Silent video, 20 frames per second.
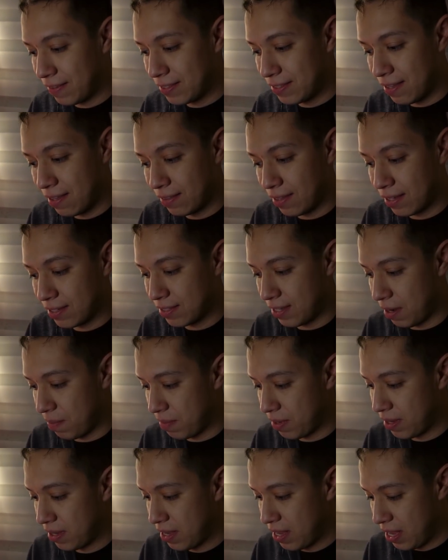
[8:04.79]
bastante
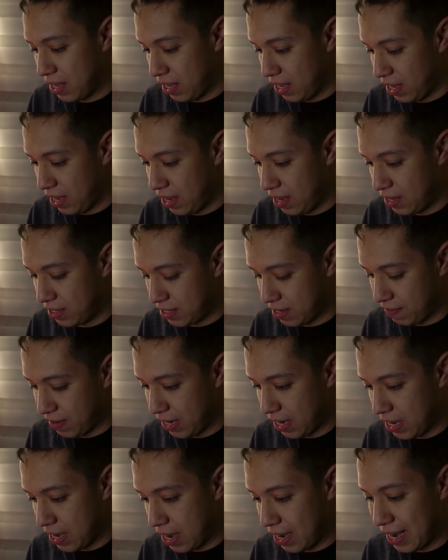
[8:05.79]
extrema y se
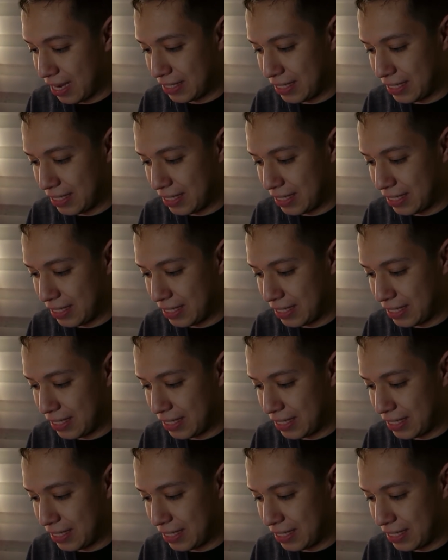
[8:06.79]
ve genial.